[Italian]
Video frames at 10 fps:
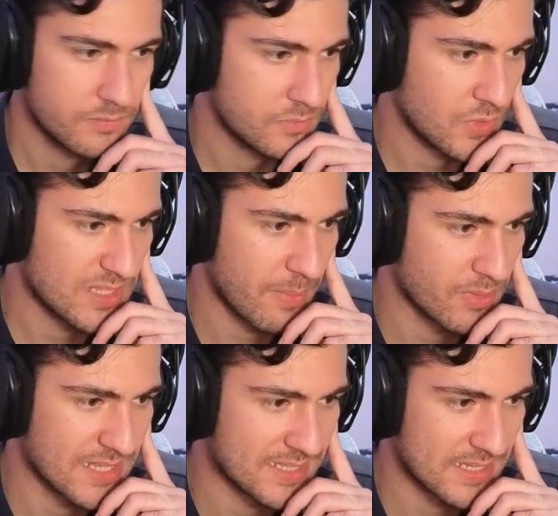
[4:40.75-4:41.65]
Questa è proprio
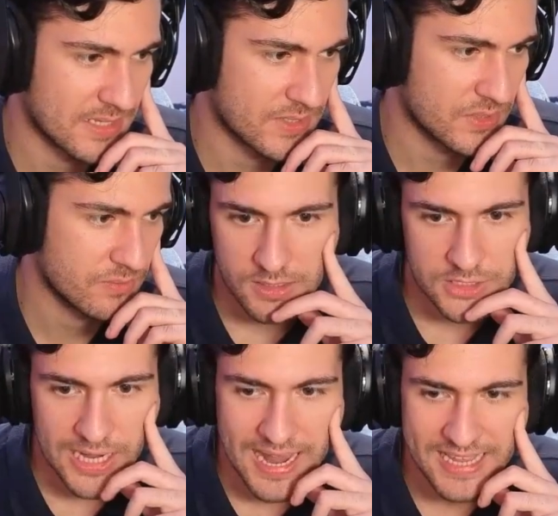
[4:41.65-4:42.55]
senza senso. Cioè lei che